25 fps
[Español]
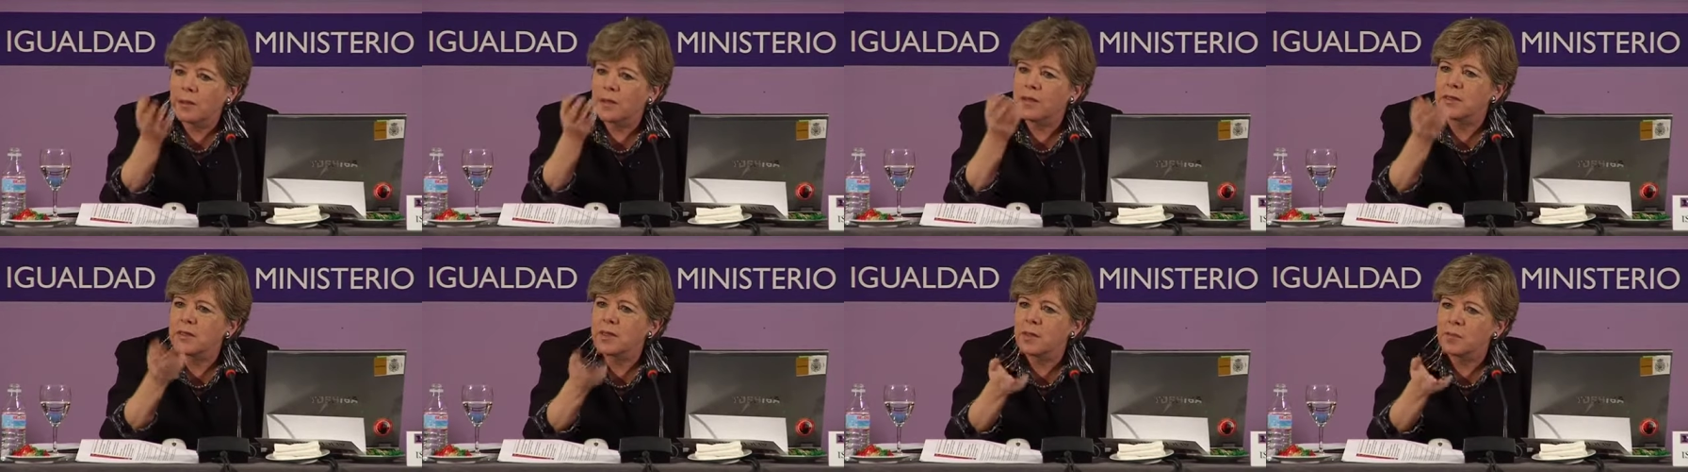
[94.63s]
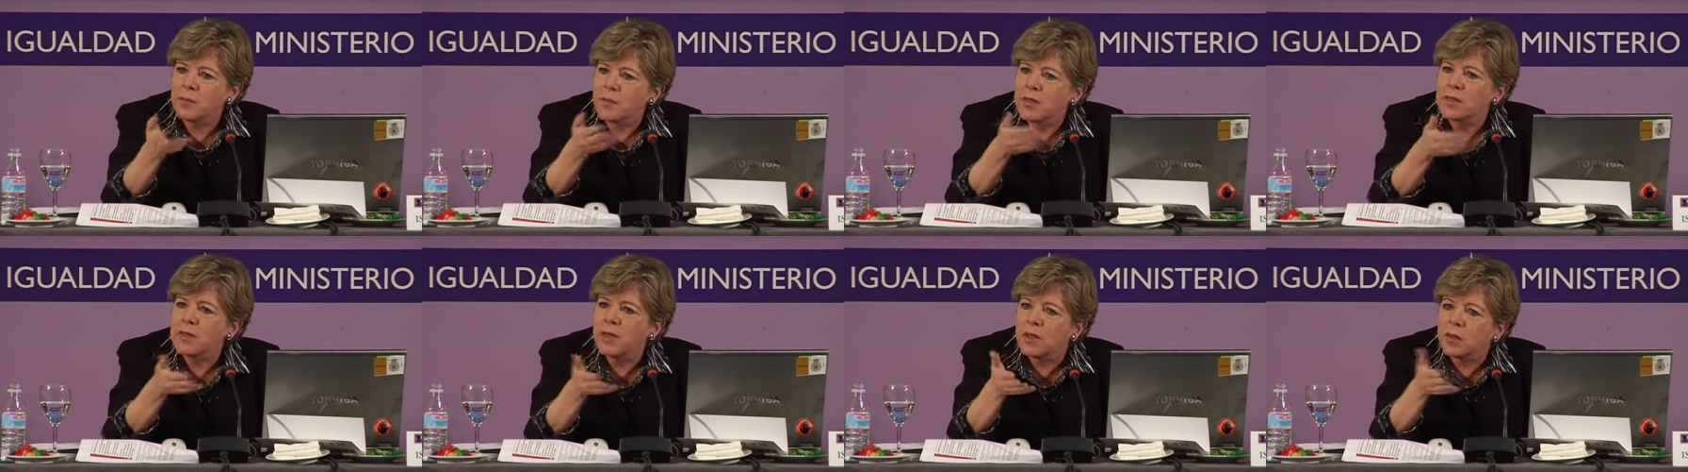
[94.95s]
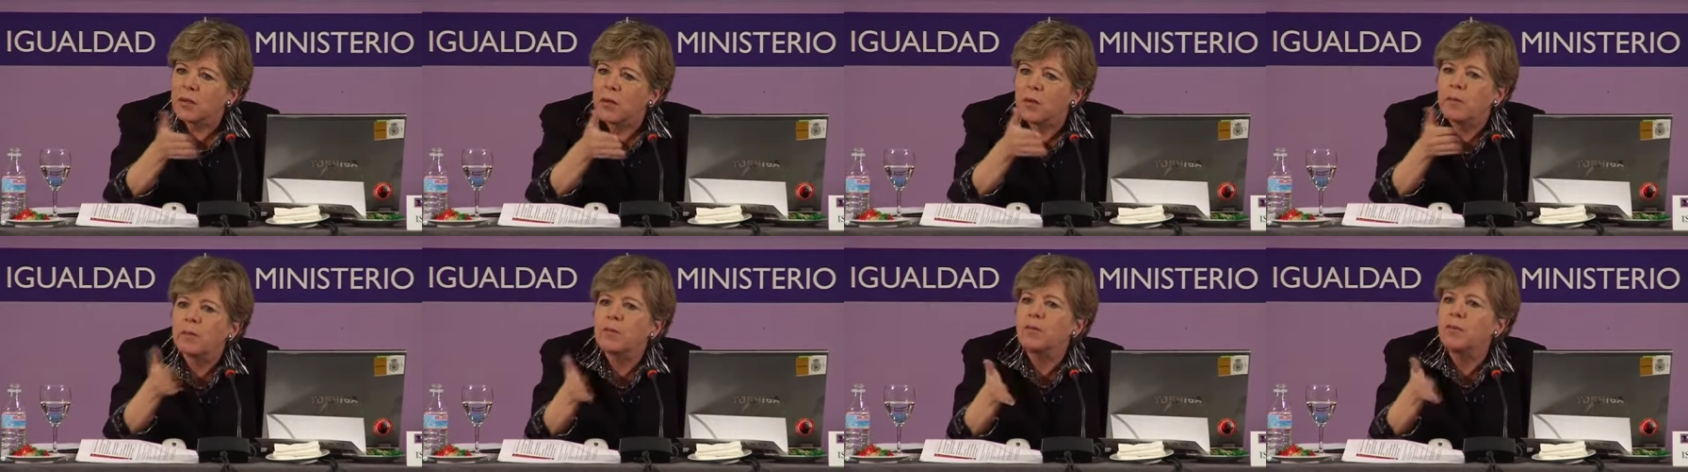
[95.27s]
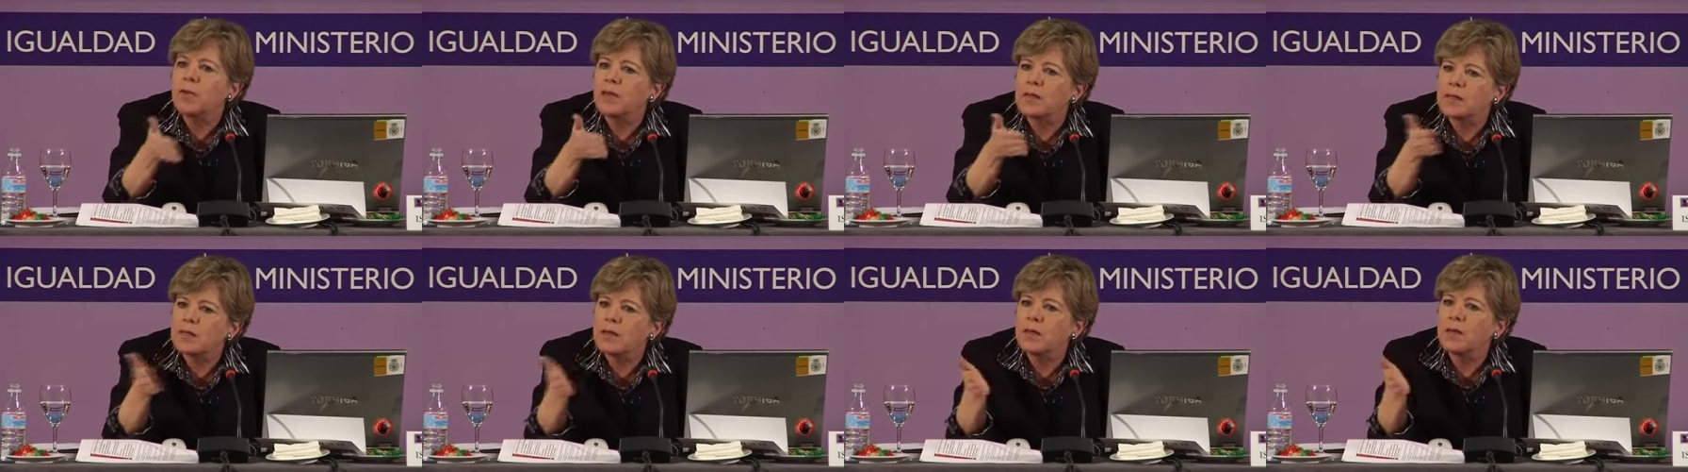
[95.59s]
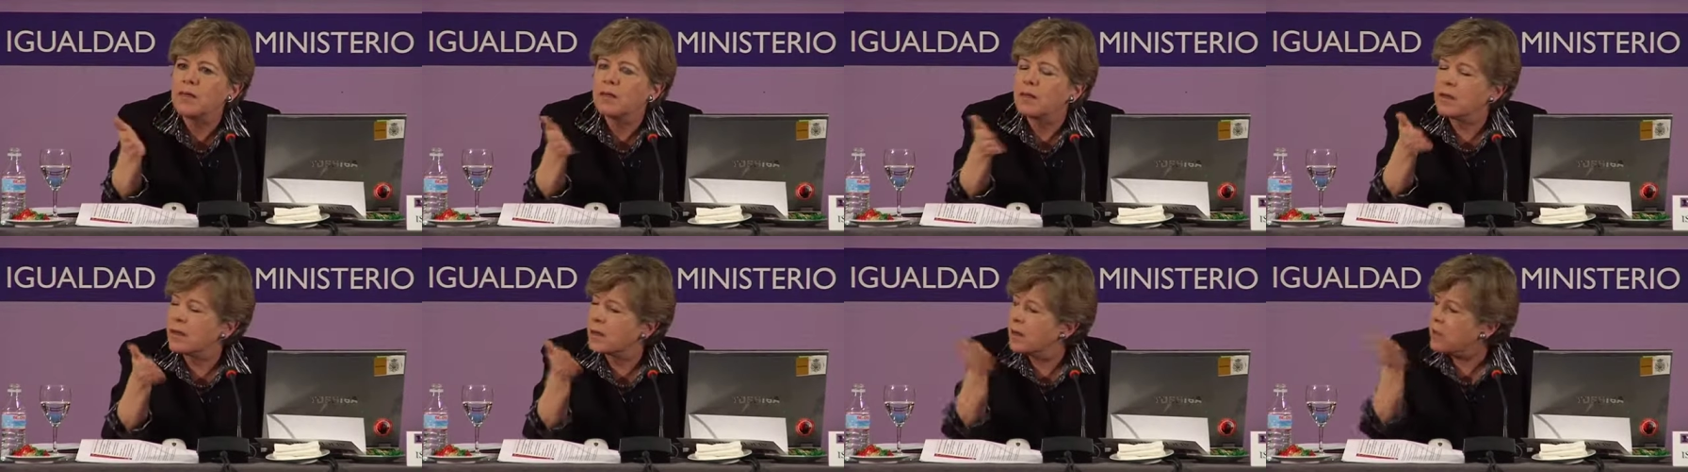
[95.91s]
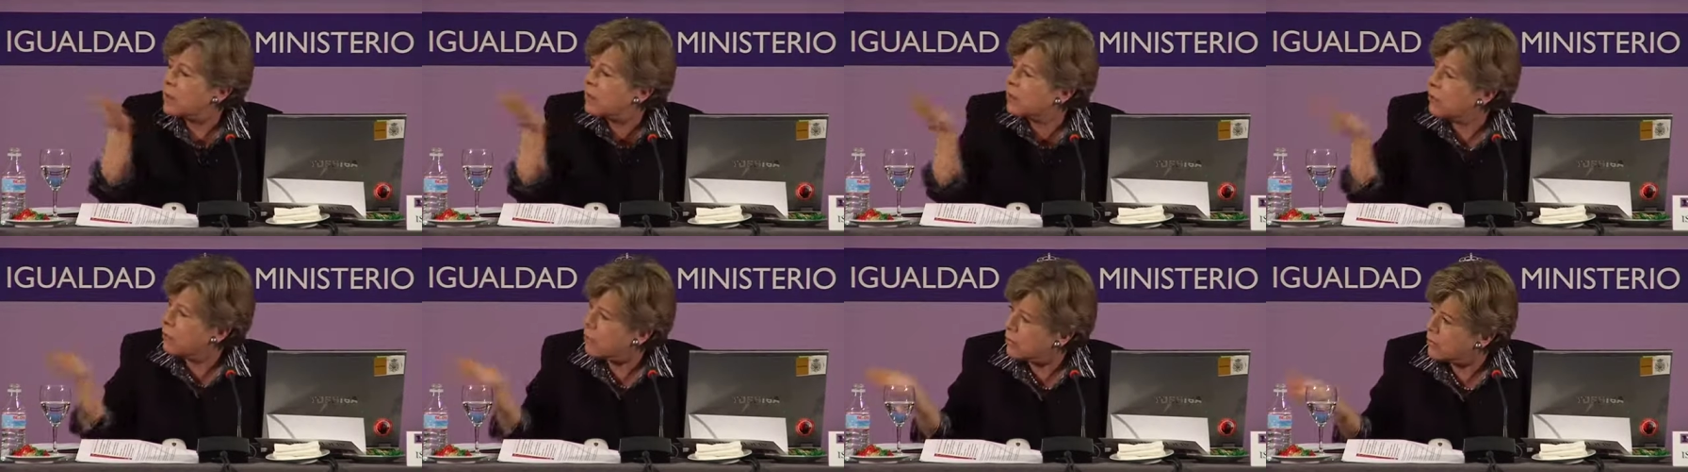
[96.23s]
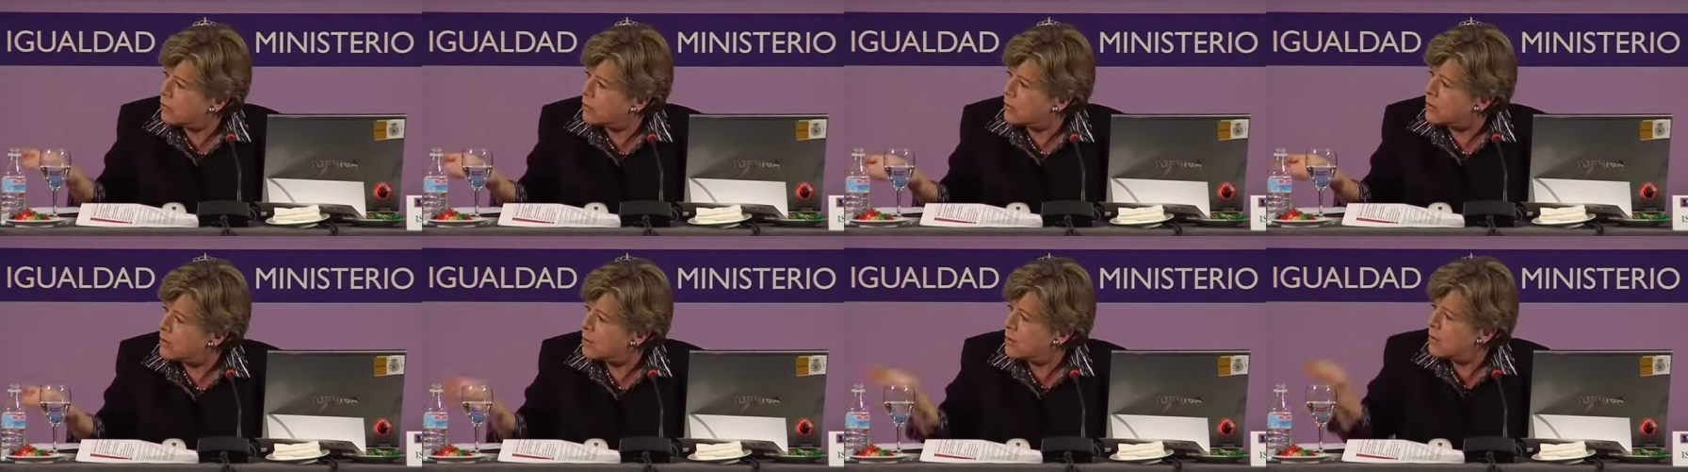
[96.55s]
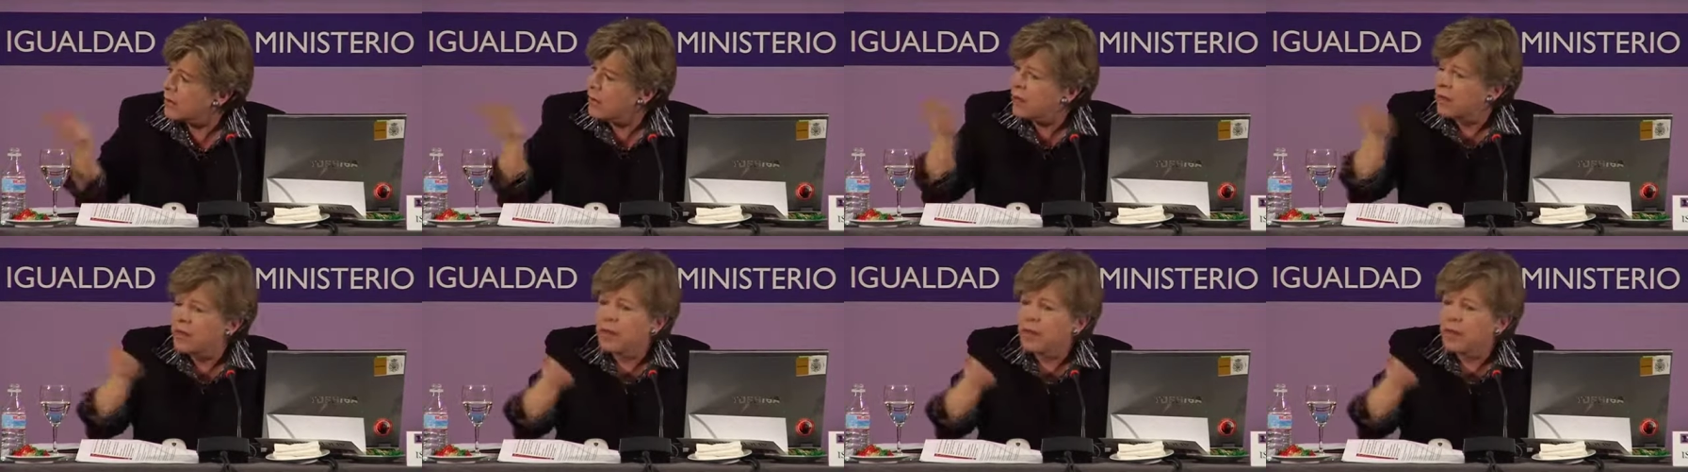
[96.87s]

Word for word: está empezando a haber una serie de recortes